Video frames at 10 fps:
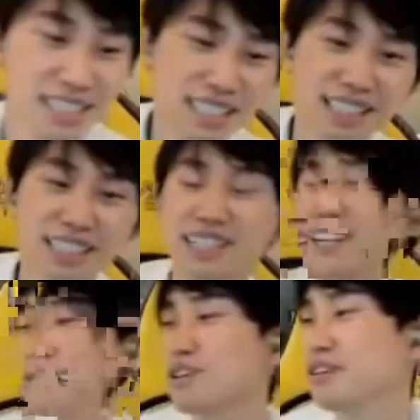整
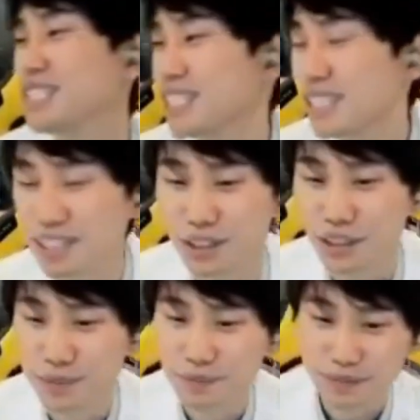个转会期的时
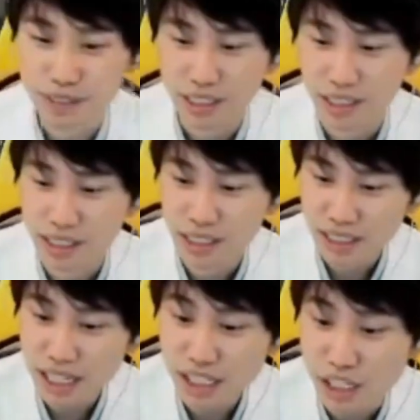候，呃，
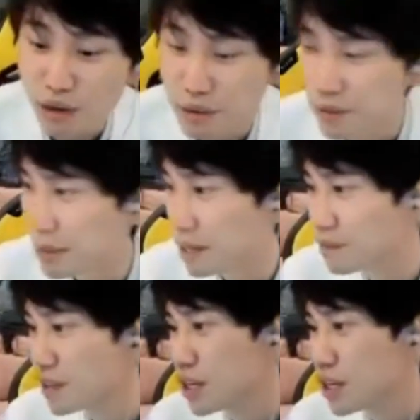现在是十二月份嘛，